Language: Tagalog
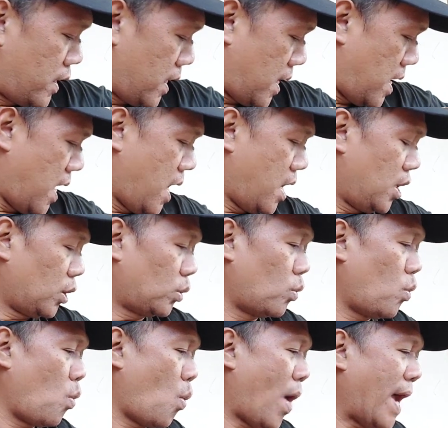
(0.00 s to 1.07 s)
only
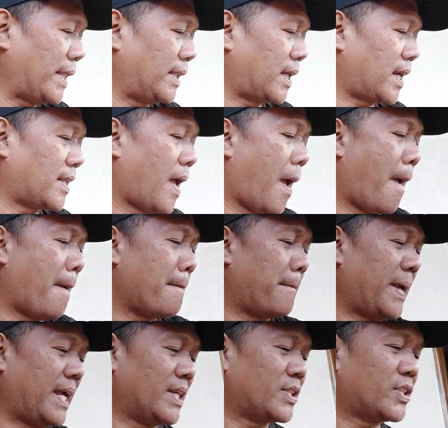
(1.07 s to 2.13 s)
200
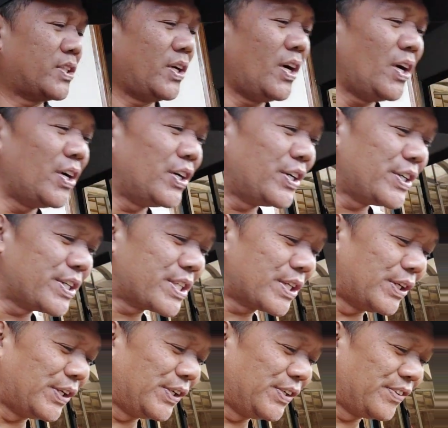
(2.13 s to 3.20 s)

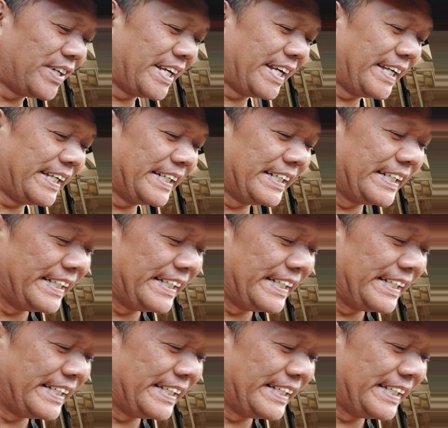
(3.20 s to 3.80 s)
pesos. Oh my